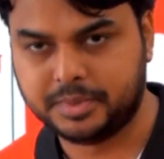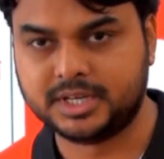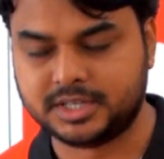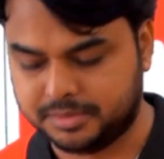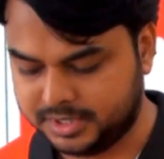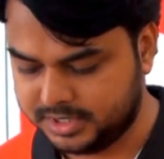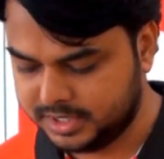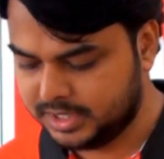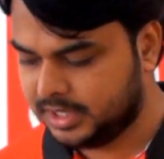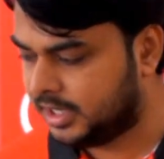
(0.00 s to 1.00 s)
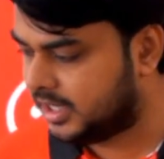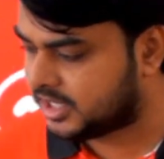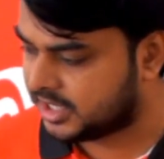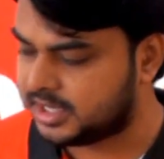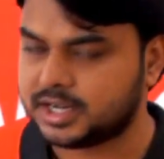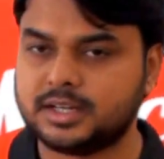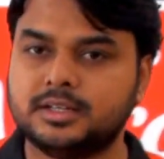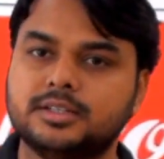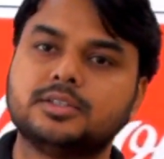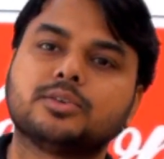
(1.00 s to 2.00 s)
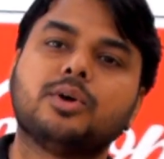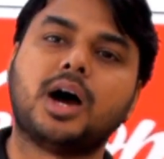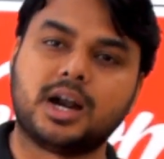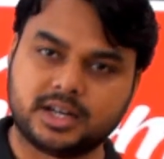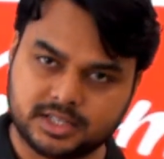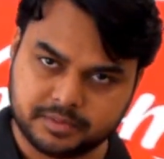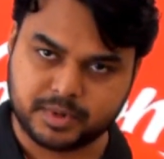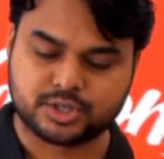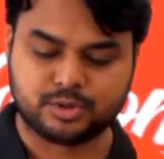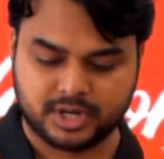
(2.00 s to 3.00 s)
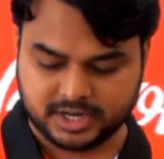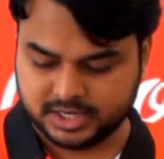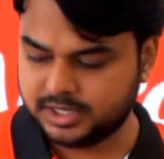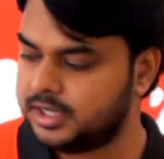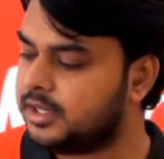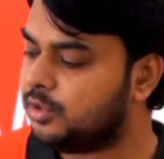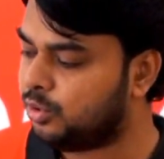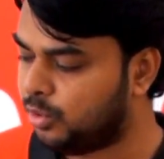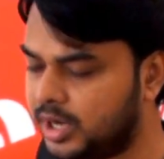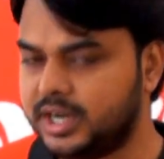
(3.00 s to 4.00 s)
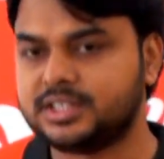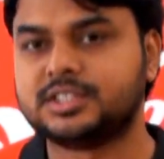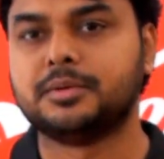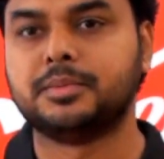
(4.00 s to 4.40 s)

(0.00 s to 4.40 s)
পেয়ে যাবেন মাত্র 2 লক্ষ 8500 টাকায় এই ডুয়েল ডিস্ক